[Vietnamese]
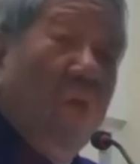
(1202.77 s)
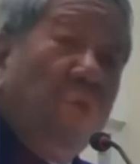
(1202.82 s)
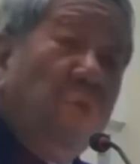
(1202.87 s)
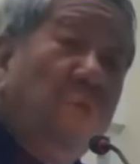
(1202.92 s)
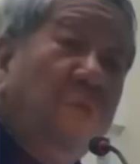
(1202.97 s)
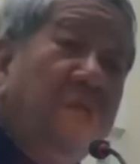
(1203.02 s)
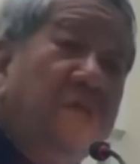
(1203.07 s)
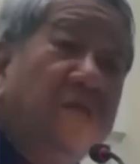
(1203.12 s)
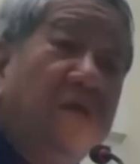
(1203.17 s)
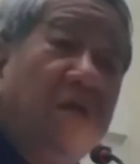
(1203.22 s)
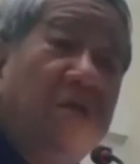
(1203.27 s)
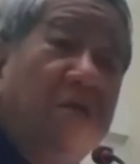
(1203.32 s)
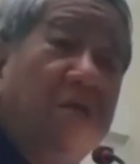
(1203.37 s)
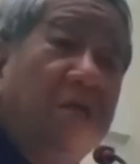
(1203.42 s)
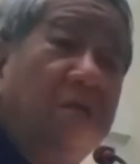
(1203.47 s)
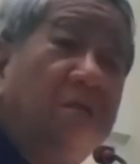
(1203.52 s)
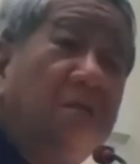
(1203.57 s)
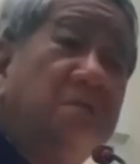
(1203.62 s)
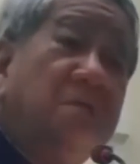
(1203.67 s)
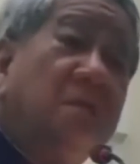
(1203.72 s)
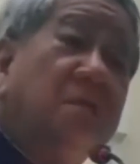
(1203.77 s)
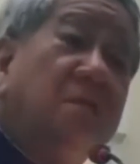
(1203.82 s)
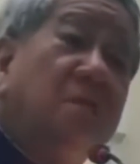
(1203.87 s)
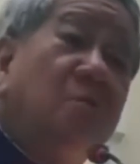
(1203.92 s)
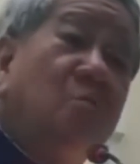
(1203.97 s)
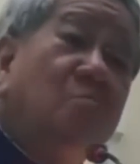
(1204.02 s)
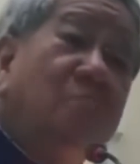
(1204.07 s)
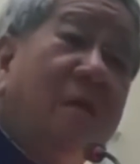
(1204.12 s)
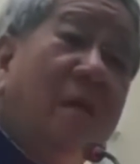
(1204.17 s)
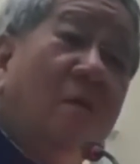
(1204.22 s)
có Chúa Thánh Thần thì thứ nhất
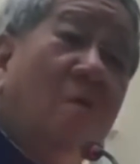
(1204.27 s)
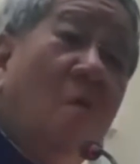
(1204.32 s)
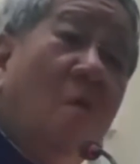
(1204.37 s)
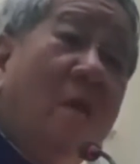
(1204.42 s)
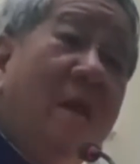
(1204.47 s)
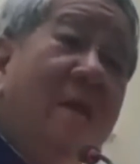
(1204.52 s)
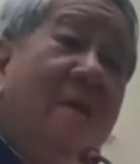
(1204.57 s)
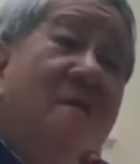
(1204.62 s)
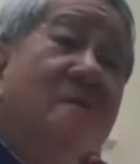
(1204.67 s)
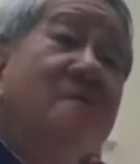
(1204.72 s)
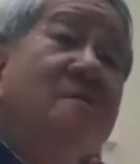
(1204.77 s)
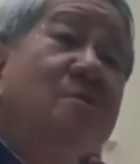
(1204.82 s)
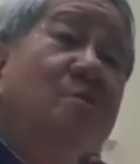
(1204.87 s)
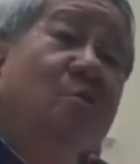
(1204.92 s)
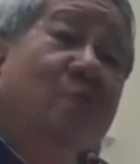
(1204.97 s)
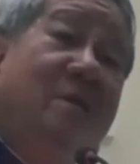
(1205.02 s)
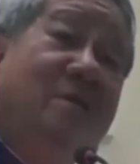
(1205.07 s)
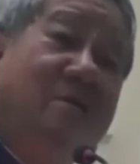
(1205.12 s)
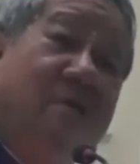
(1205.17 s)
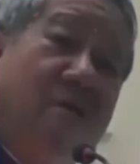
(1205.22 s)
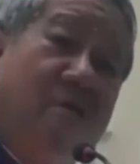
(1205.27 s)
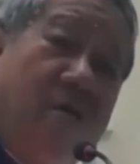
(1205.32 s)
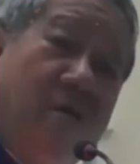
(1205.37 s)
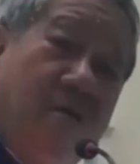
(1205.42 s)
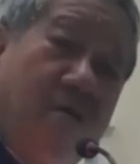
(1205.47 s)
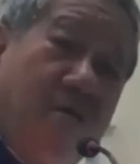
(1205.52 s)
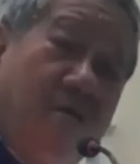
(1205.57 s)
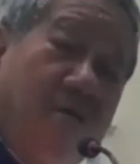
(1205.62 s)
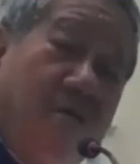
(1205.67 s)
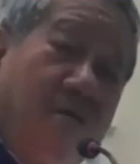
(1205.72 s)
thì chúng ta có các ơn Chúa Thánh Thần
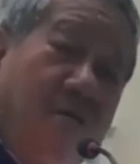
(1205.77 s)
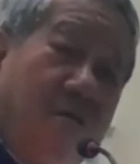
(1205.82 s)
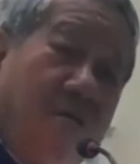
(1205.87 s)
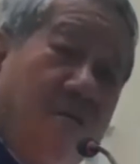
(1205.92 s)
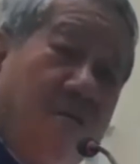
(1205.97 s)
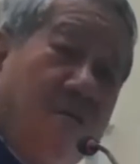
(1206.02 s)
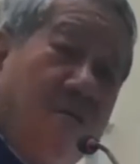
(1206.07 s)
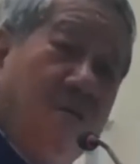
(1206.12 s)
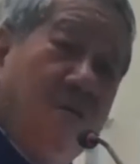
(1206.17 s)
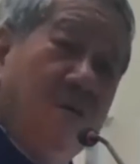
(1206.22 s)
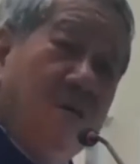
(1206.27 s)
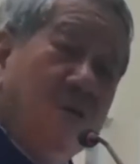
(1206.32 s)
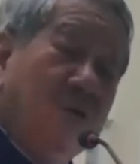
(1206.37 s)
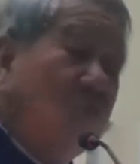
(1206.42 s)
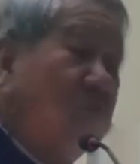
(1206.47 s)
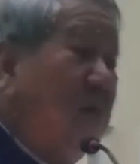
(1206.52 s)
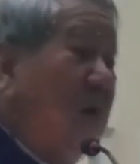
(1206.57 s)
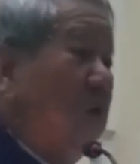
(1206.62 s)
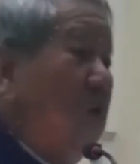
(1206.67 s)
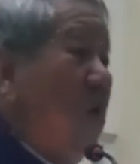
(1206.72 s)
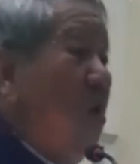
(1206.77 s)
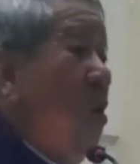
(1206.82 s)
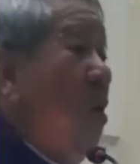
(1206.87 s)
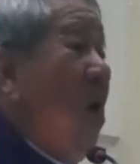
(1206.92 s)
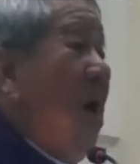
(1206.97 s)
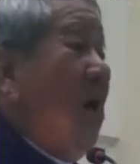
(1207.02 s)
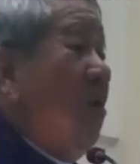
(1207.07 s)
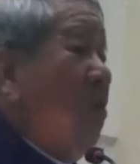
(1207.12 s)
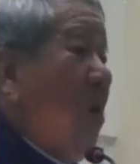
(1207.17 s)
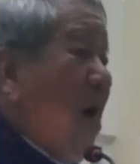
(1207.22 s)
đấy. Chúng ta có
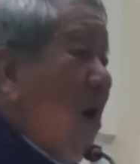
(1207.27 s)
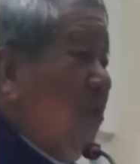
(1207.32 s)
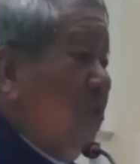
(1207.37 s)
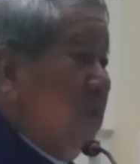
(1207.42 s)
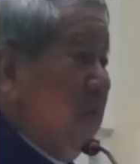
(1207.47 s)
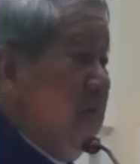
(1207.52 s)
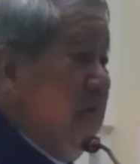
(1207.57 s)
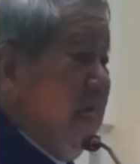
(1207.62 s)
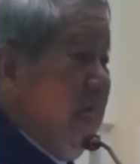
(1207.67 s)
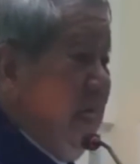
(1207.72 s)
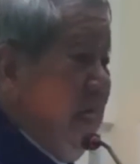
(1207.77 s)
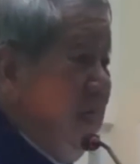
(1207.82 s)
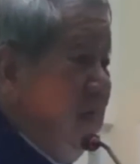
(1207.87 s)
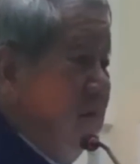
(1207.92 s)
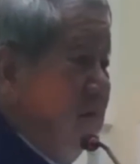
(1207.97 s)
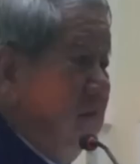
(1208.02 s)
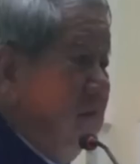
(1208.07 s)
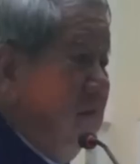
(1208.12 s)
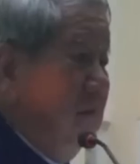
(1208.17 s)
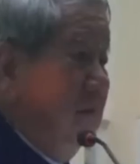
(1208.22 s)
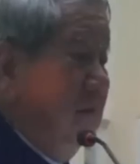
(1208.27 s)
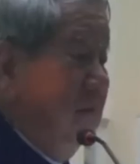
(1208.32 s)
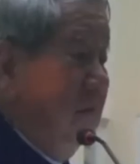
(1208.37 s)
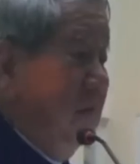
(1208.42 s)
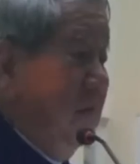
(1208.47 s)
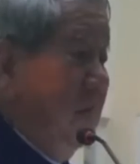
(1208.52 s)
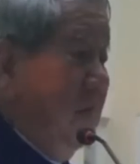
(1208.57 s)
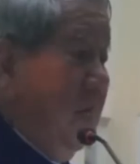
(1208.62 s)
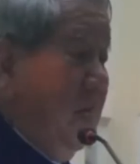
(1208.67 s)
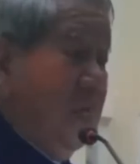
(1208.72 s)
hoa quả của thân khí đó.
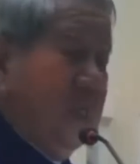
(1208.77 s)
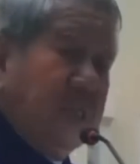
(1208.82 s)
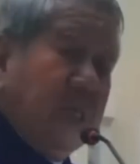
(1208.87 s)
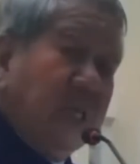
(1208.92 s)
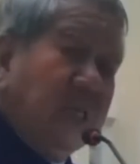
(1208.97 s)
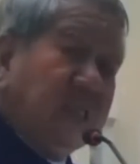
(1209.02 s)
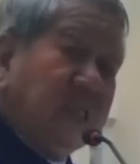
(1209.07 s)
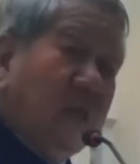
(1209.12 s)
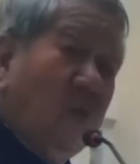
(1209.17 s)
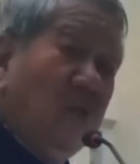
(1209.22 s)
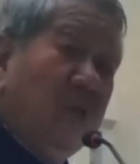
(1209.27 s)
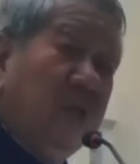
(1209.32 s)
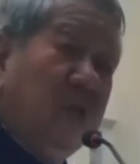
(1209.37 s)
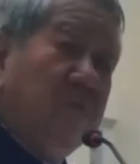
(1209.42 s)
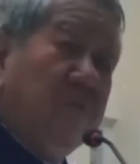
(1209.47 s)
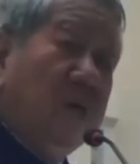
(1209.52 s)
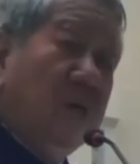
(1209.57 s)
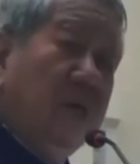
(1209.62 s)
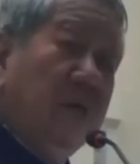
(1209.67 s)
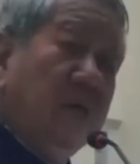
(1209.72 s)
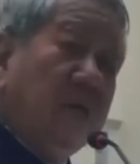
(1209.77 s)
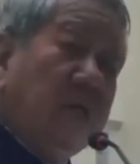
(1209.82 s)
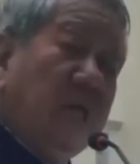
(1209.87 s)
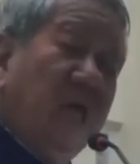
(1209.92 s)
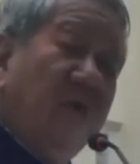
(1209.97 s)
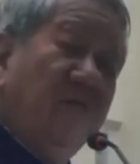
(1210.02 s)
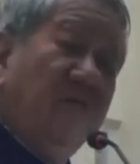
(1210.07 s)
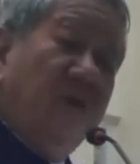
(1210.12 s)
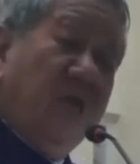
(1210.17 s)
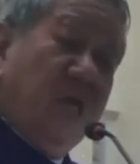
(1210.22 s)
Sách giáo lý mới thay